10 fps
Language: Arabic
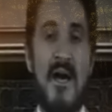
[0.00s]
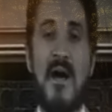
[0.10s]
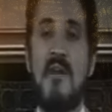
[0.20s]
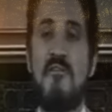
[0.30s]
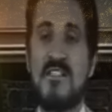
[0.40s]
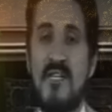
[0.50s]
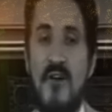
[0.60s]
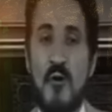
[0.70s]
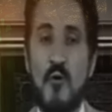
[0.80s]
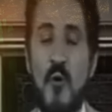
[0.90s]
قال
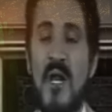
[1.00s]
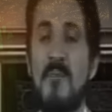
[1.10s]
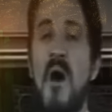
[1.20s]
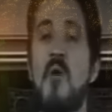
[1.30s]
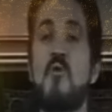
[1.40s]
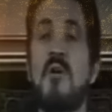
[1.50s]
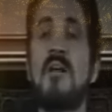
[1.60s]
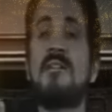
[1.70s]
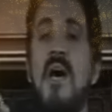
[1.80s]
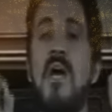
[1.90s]
فاستفقت ولم أكن
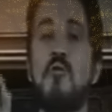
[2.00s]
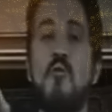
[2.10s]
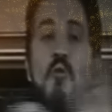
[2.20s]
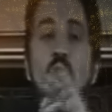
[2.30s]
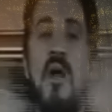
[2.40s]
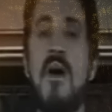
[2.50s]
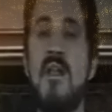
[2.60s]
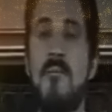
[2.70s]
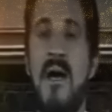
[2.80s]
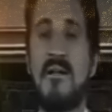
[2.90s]
قد أخذت
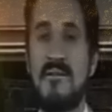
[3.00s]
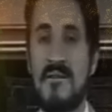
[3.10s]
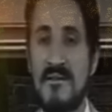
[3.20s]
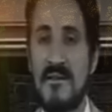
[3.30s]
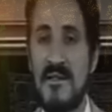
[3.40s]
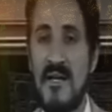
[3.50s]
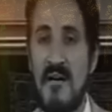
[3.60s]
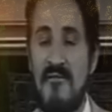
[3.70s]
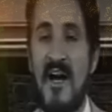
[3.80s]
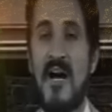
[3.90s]
القرآن بعد
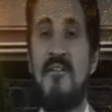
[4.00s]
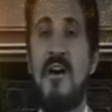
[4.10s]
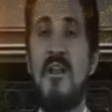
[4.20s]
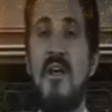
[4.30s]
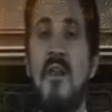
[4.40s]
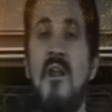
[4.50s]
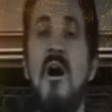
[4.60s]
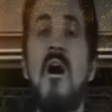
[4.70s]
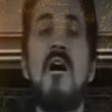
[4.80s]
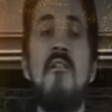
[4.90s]
فعافاني
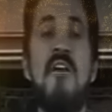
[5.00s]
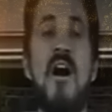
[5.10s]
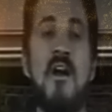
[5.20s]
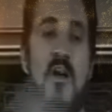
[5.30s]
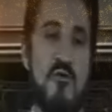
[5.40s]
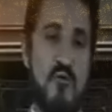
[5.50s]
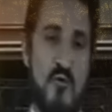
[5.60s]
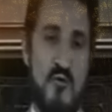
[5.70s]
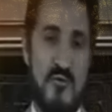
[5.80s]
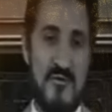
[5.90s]
الله
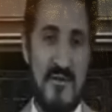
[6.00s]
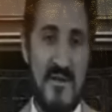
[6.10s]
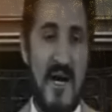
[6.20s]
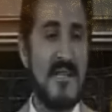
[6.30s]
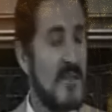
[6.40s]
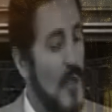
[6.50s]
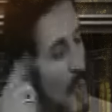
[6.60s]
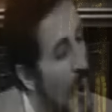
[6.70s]
فأخذته أدرك